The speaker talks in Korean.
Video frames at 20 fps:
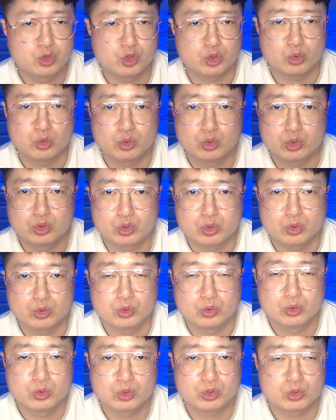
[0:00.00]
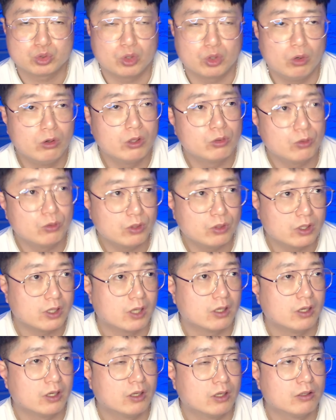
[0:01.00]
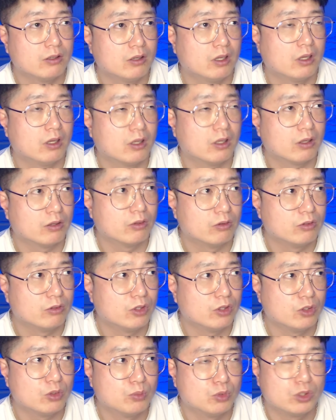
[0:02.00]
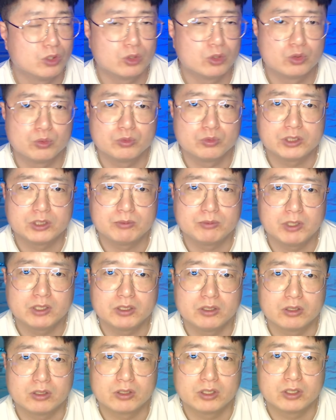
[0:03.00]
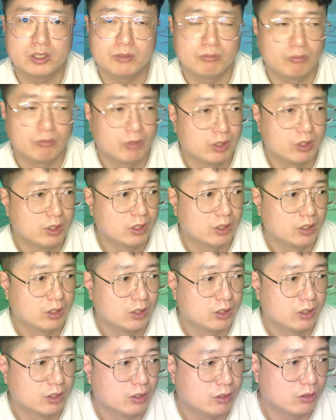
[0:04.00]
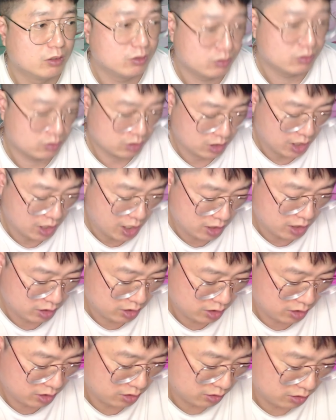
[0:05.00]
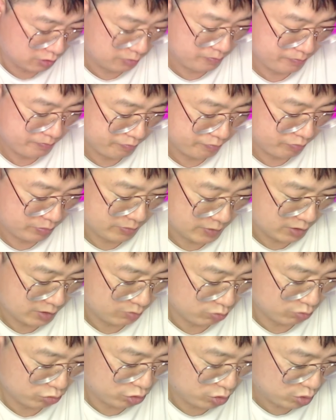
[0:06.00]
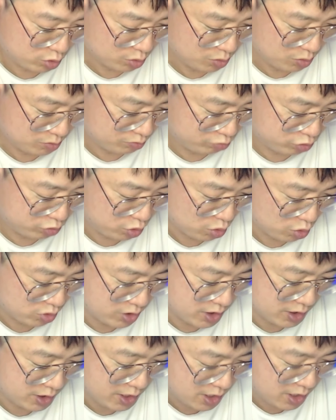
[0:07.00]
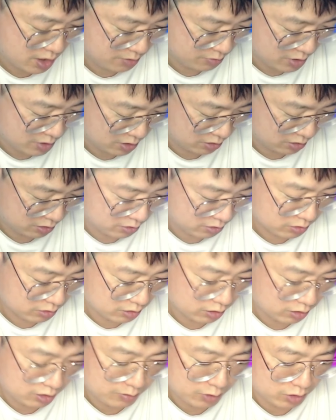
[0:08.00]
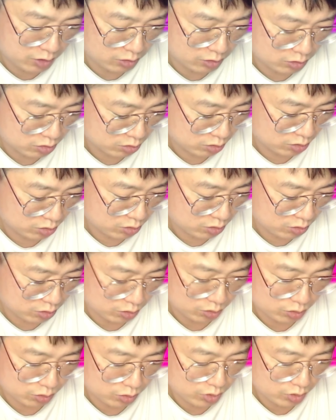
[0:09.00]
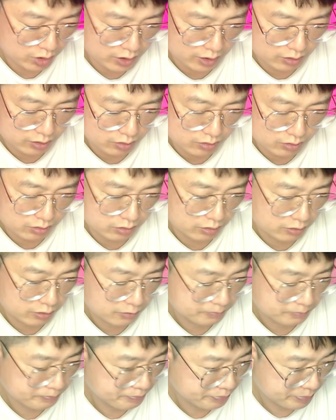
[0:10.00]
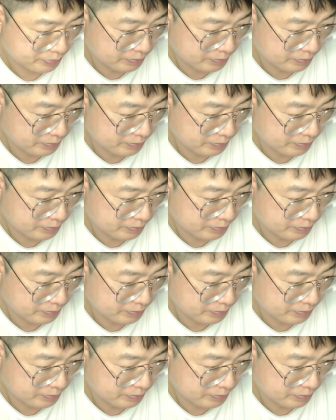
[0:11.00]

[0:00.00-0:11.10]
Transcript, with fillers: 쿠숑쿠숑쿠숑 원래 소리가 나긴 하는데 예전보다 좀 심해진 느낌 어, 안에 물이 좀 부족하다 막 이런 느낌이 들 정도로 소리가 났었거든요